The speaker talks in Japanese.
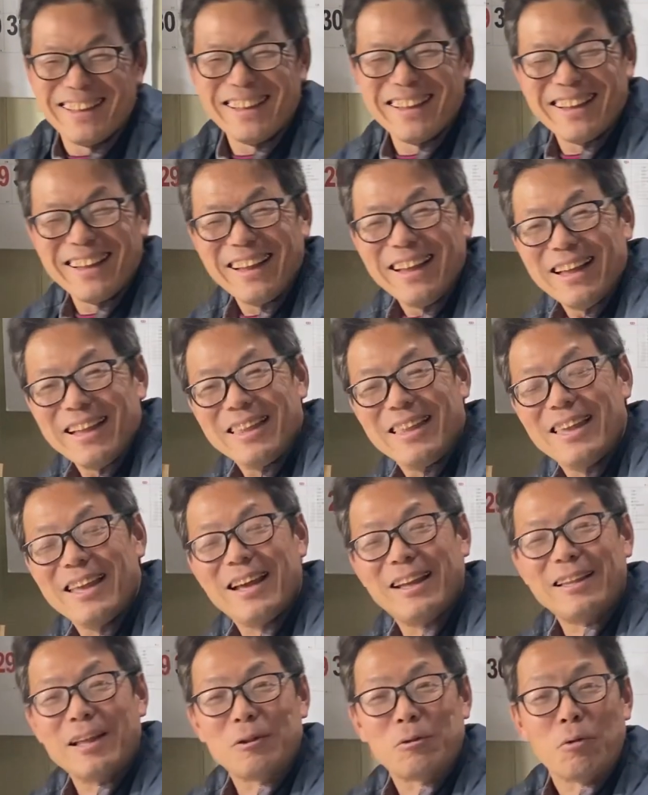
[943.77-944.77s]
とない新
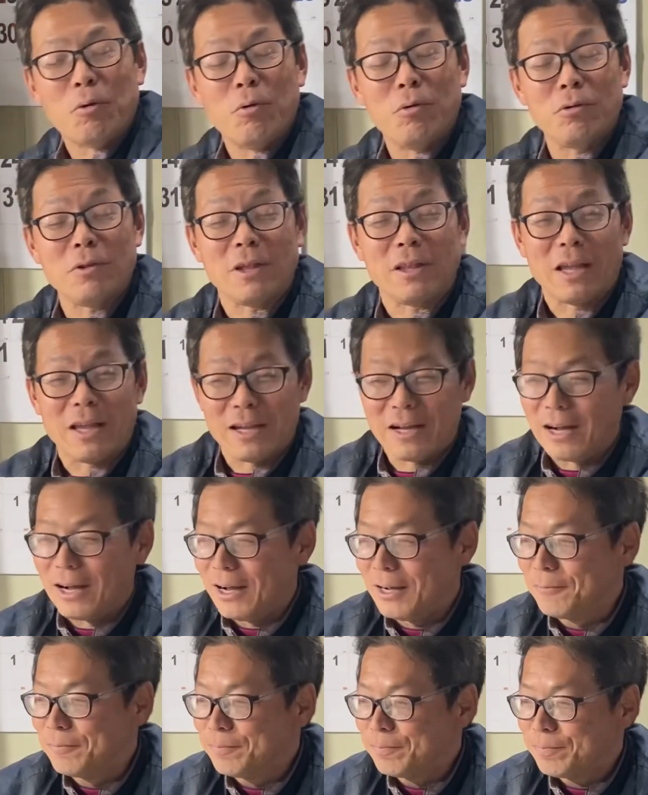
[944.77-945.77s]
潟は東北じゃないんか
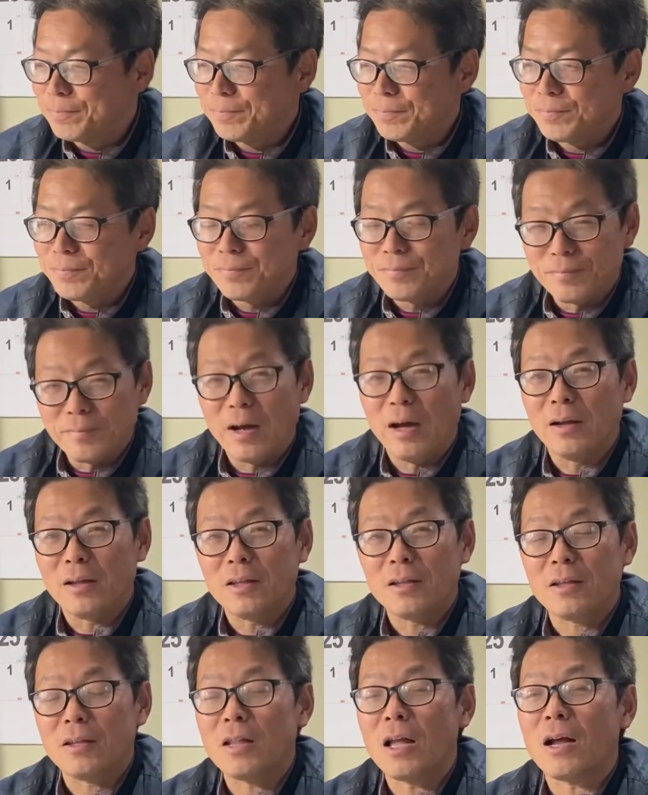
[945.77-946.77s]
まあ
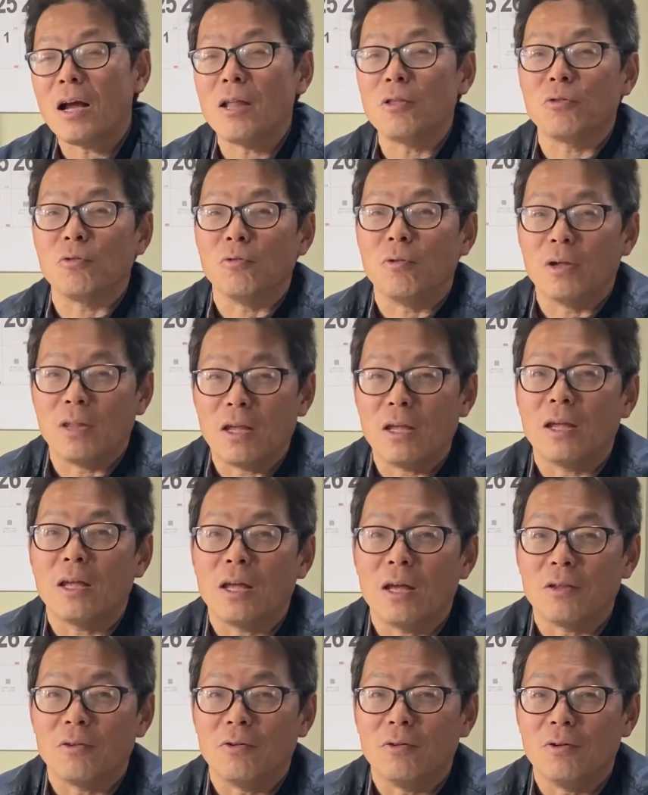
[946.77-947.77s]
北関東はね、ね、
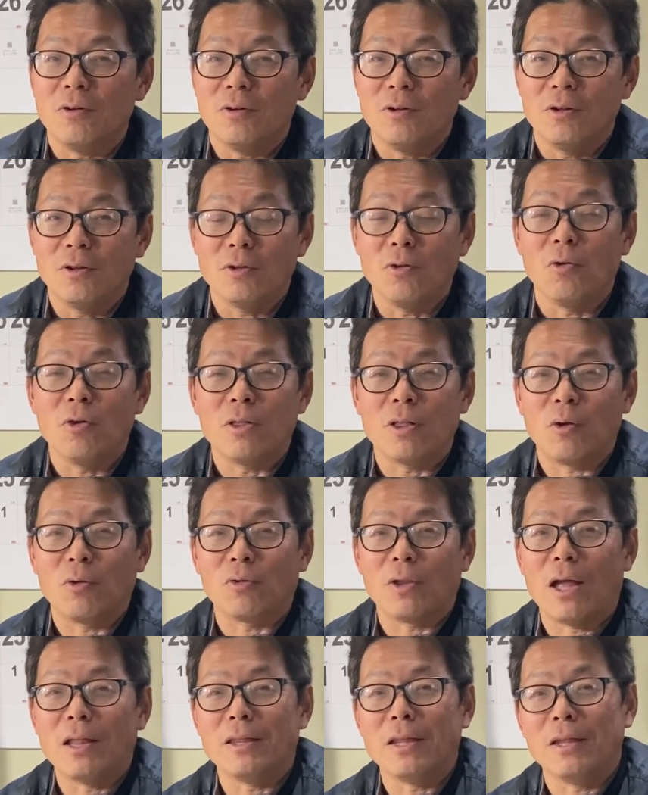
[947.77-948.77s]
あのよう行ったこ
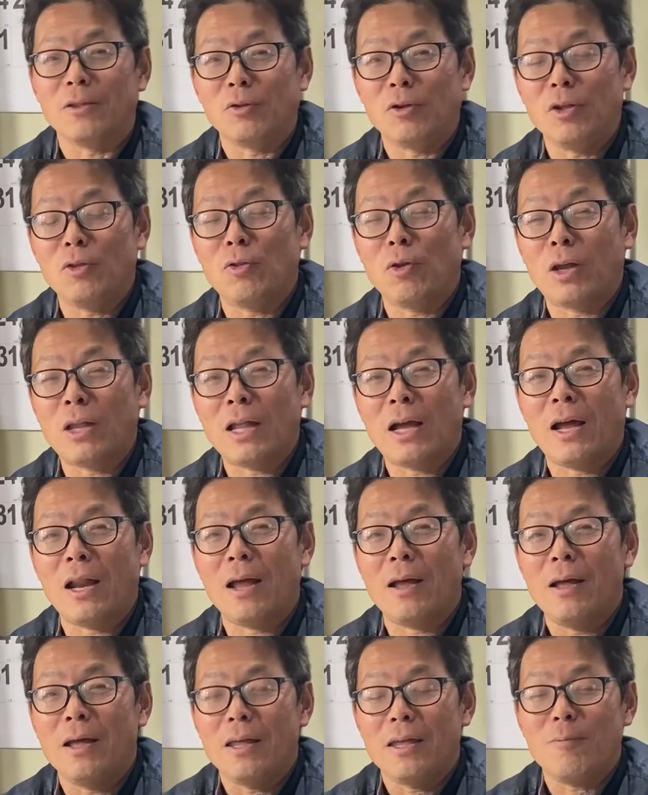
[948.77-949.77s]
とあんねんと言っときなが
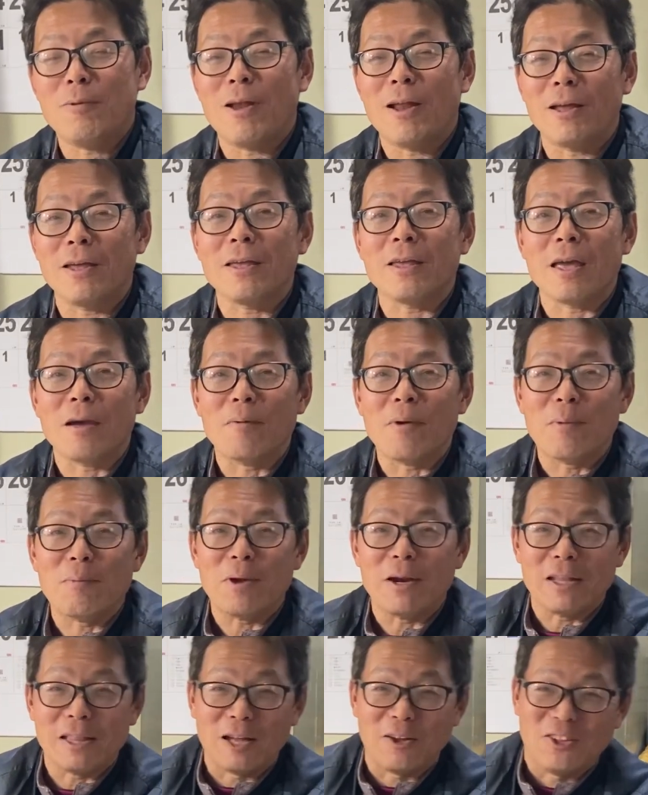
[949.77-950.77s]
ら茨城県はあんま
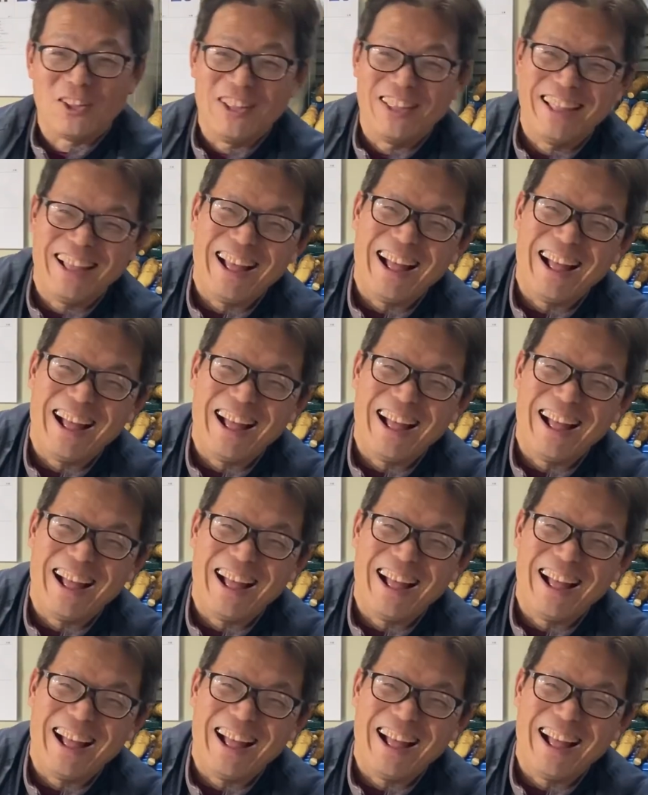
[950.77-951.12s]
り行った